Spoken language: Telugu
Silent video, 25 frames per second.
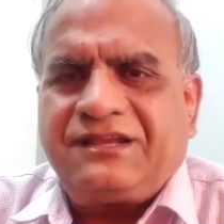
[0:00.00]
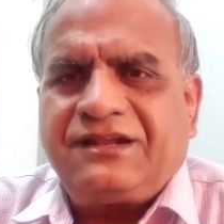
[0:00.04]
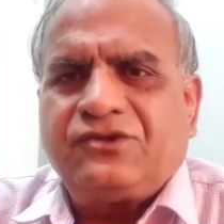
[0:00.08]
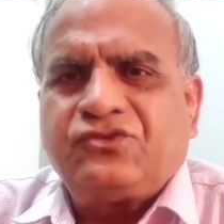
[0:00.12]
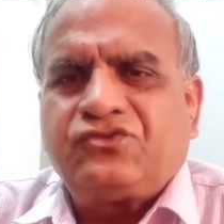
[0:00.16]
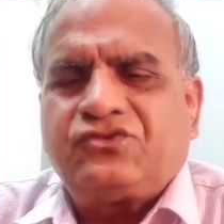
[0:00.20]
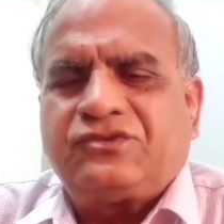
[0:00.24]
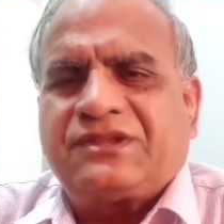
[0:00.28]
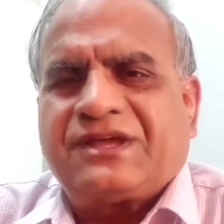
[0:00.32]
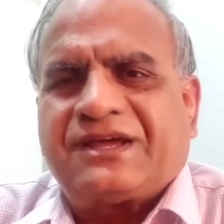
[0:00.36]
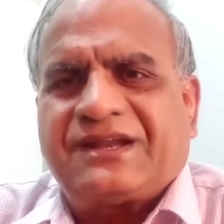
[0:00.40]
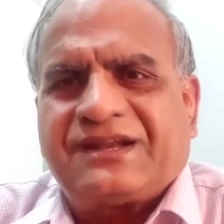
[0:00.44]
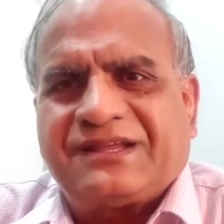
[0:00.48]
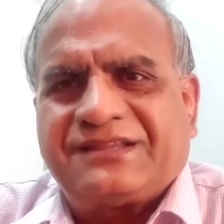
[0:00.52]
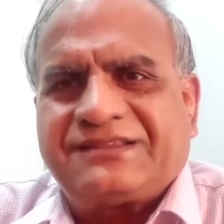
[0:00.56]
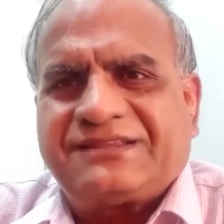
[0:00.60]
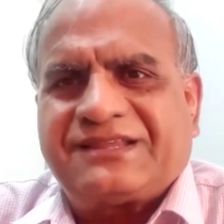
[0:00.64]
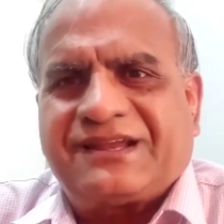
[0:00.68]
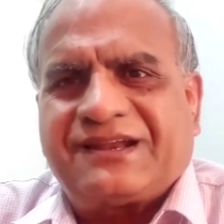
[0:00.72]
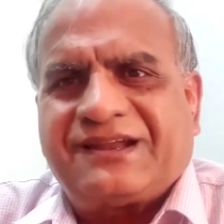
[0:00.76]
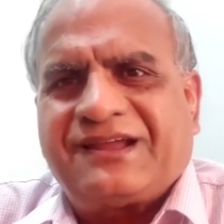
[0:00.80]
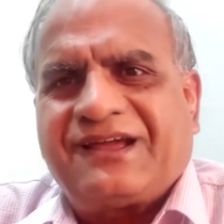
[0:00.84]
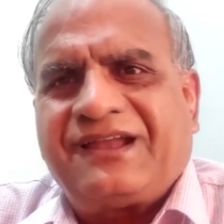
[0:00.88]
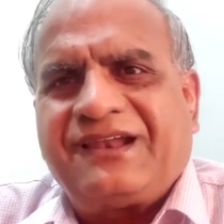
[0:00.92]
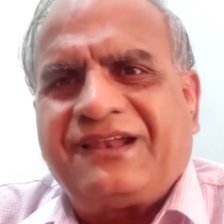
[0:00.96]
అసలు
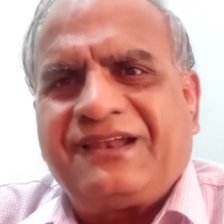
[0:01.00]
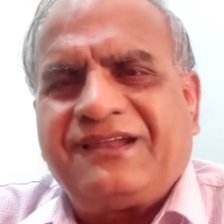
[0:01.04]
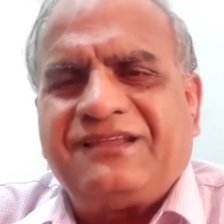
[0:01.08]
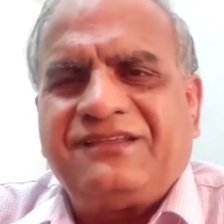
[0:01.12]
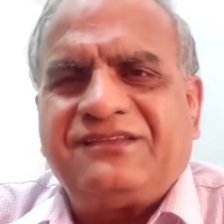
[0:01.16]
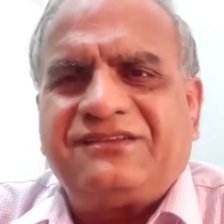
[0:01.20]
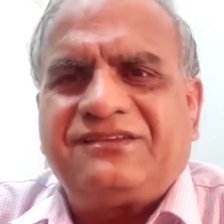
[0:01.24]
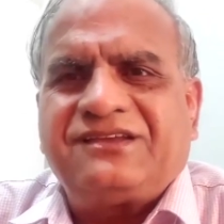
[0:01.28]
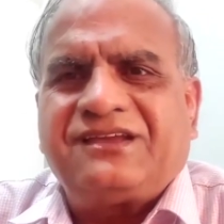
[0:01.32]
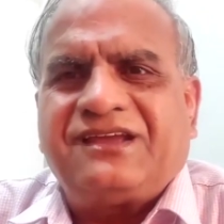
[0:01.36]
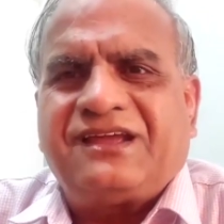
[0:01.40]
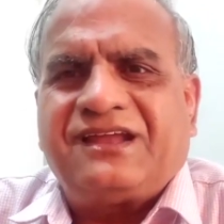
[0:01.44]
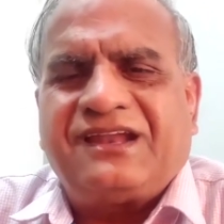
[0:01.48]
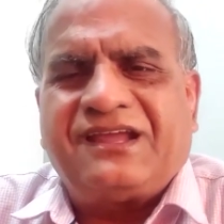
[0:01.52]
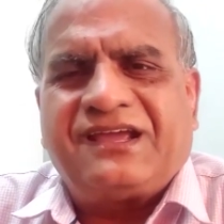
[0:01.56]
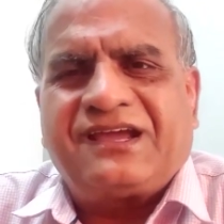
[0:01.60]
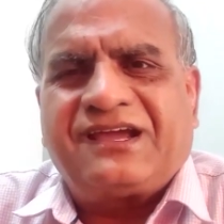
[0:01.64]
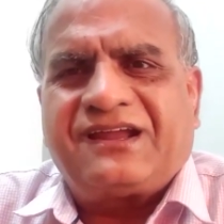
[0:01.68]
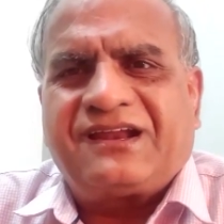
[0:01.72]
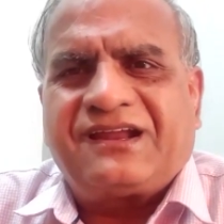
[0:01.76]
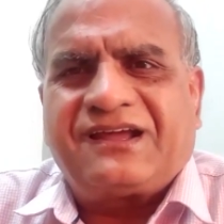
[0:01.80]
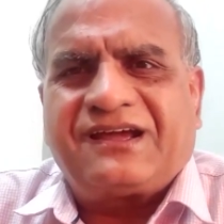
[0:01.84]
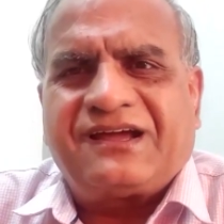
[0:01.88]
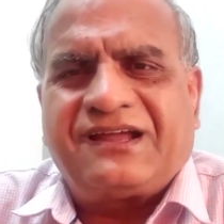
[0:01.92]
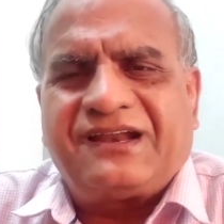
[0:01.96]
తరతరాల నుంచి
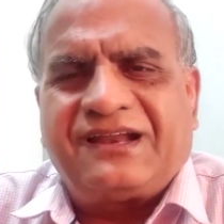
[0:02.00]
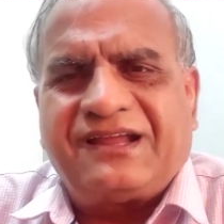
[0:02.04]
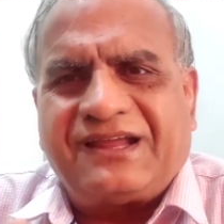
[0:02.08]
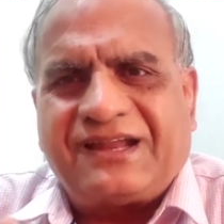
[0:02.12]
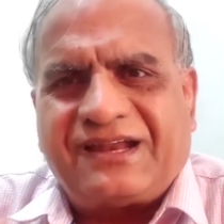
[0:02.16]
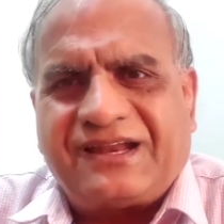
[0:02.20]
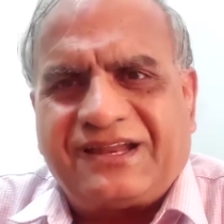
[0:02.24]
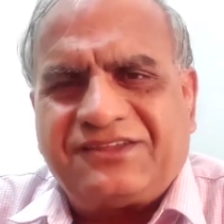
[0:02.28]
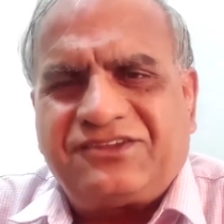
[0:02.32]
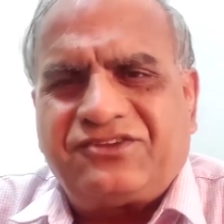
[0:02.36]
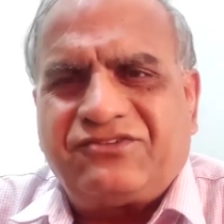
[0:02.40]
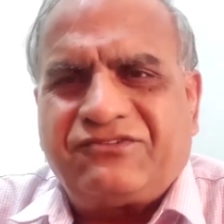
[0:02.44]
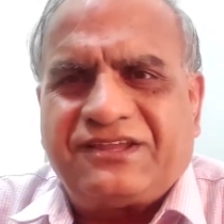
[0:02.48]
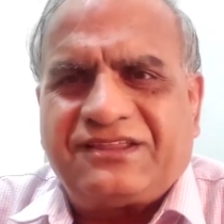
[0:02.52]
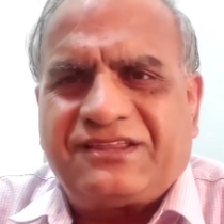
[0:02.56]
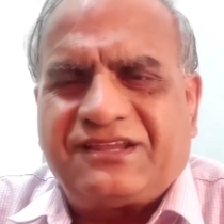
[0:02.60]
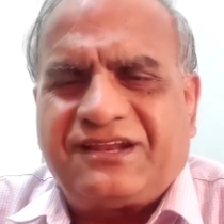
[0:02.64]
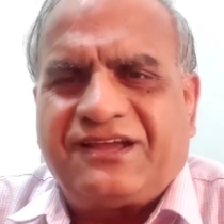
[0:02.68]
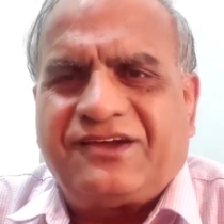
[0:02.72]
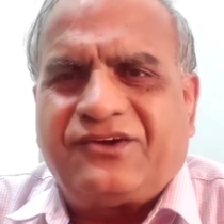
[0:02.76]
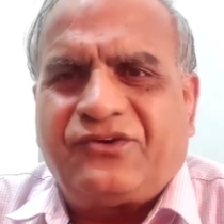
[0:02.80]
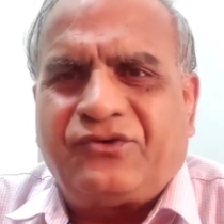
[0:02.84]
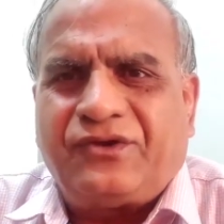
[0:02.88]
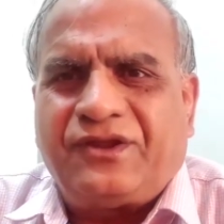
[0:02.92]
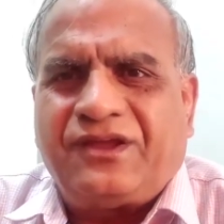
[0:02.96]
అనేక రకాల
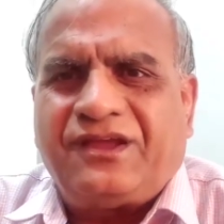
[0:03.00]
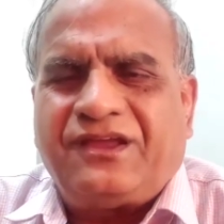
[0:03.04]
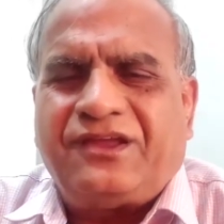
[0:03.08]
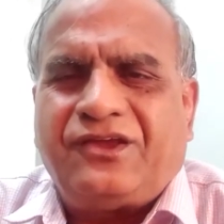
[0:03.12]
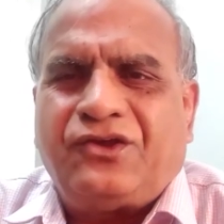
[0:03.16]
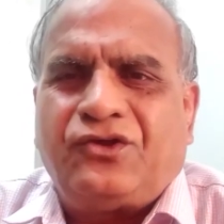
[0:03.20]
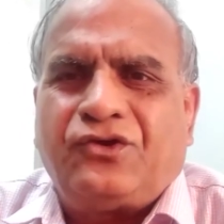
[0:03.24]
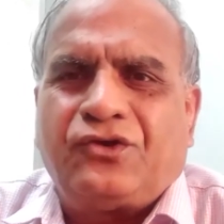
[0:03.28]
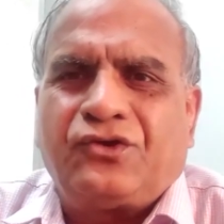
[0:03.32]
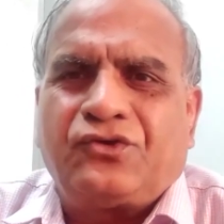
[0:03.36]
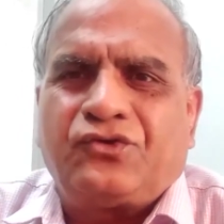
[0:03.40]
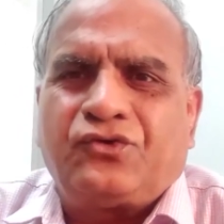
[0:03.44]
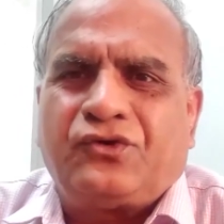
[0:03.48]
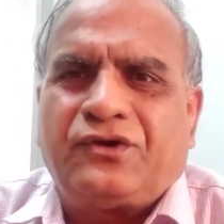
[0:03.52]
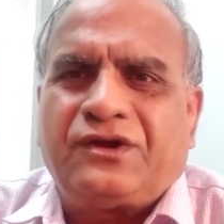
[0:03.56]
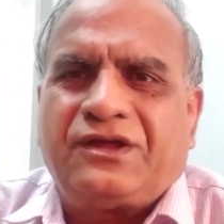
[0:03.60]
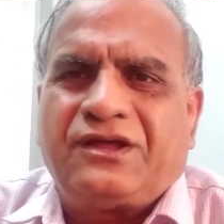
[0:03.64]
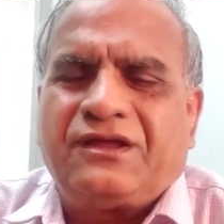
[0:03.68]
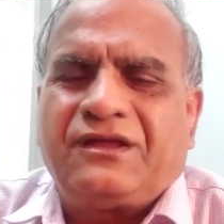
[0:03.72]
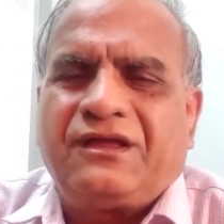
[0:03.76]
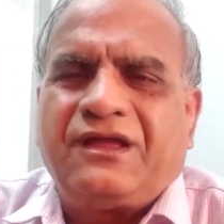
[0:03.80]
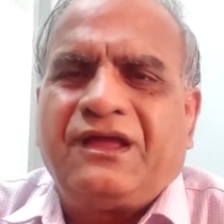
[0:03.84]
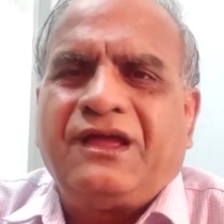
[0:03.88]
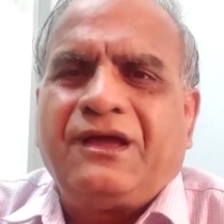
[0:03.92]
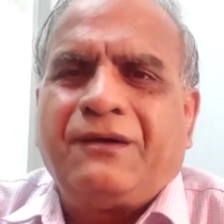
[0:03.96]
అణచివేతలకు గురై ఈరోజు
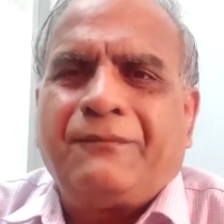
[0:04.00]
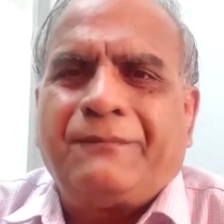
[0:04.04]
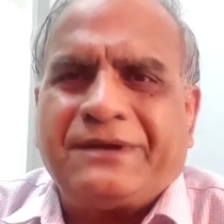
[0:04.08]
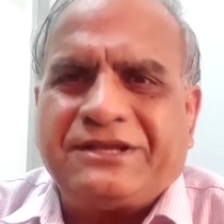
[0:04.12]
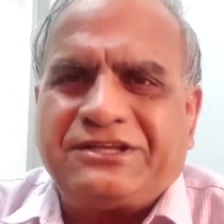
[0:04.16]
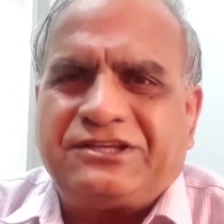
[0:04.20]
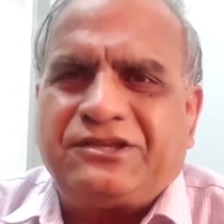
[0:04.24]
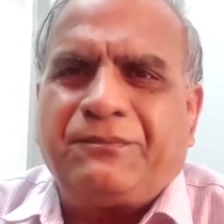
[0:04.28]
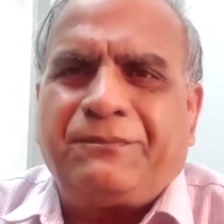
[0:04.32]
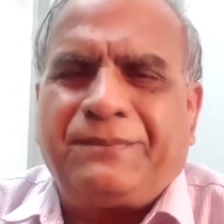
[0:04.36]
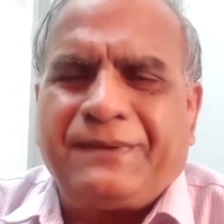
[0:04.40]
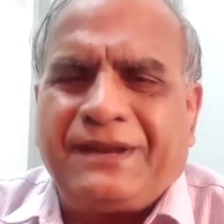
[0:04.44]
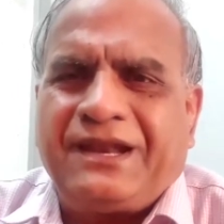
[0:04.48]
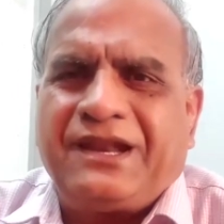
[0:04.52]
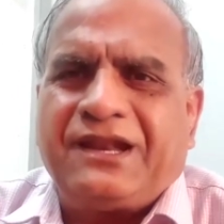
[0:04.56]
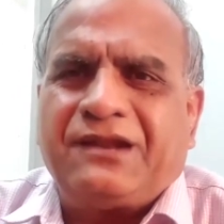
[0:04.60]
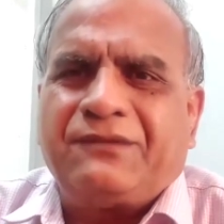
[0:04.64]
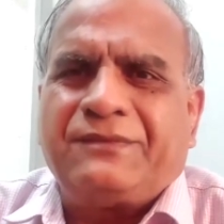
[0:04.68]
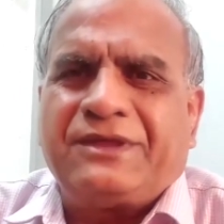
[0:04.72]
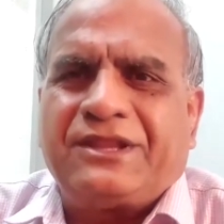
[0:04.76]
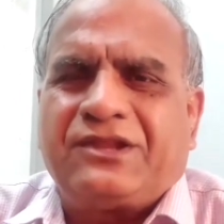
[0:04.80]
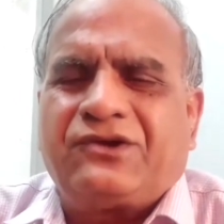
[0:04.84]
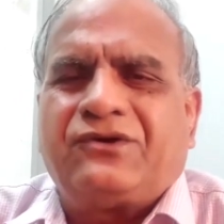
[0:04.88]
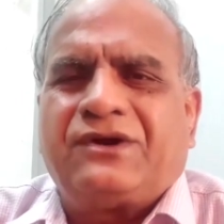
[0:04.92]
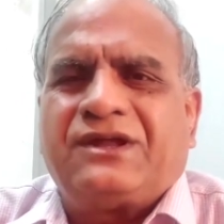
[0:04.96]
కూడా
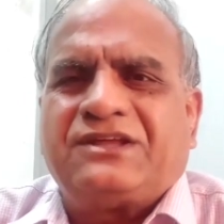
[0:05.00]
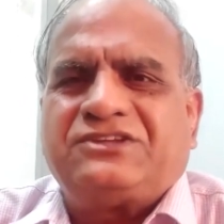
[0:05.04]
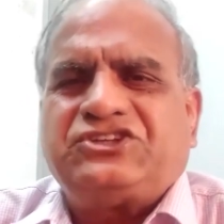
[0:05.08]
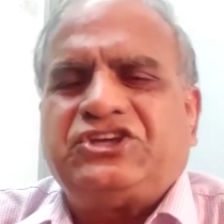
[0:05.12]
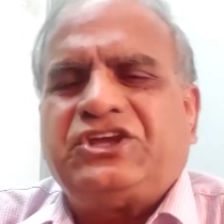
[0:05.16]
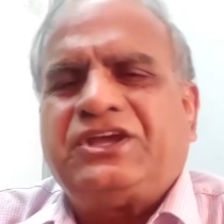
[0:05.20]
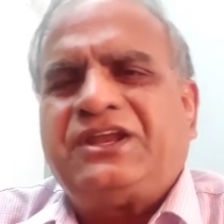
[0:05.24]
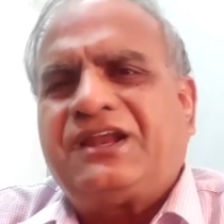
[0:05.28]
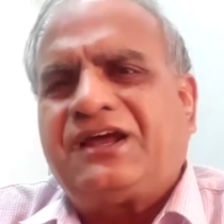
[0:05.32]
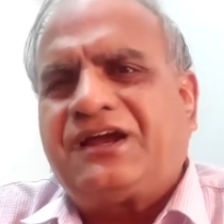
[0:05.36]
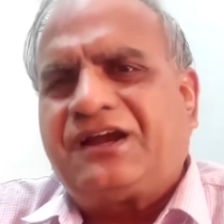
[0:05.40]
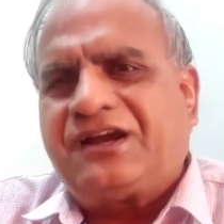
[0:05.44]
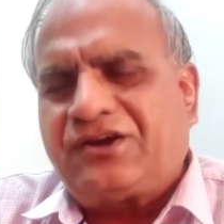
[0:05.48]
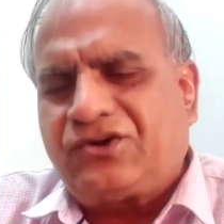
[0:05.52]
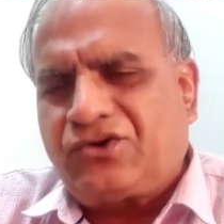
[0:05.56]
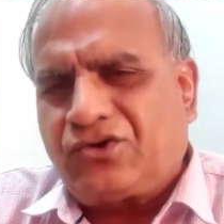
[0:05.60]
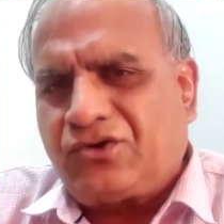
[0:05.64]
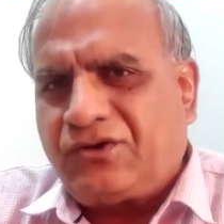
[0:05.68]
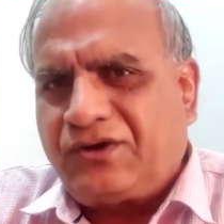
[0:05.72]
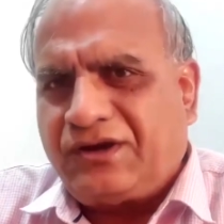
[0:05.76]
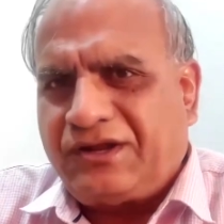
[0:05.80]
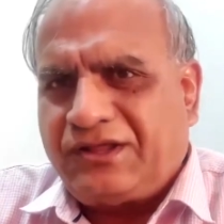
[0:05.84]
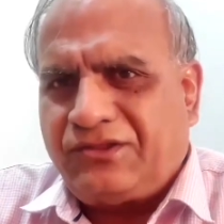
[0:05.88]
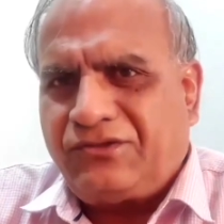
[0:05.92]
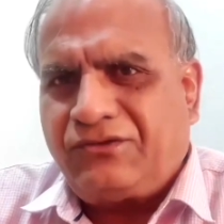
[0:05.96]
పసిపిల్లల మీద కూడా చీర
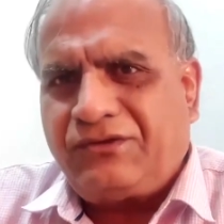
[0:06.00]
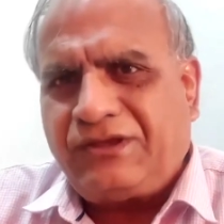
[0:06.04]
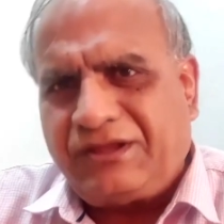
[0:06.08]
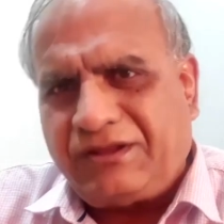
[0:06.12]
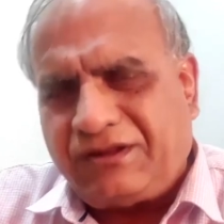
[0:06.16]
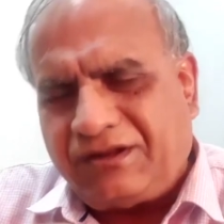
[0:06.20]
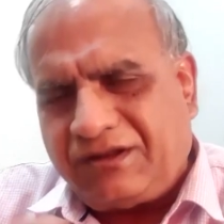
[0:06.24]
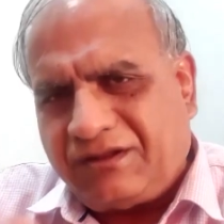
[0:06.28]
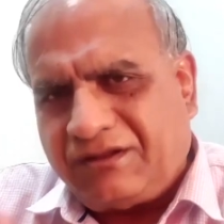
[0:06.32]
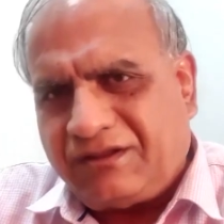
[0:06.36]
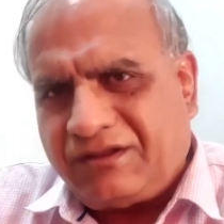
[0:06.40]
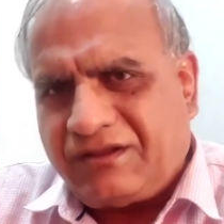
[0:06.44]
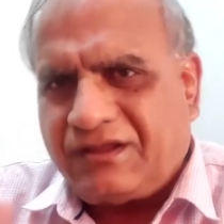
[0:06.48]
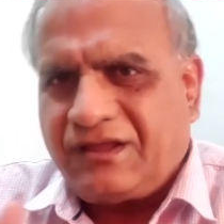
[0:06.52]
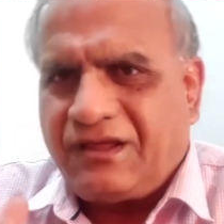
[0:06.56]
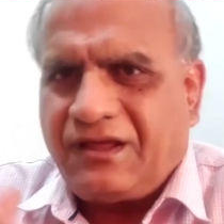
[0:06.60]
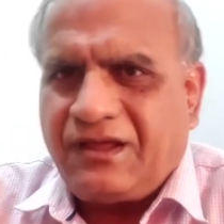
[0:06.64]
కట్టుకోలేదు ఇది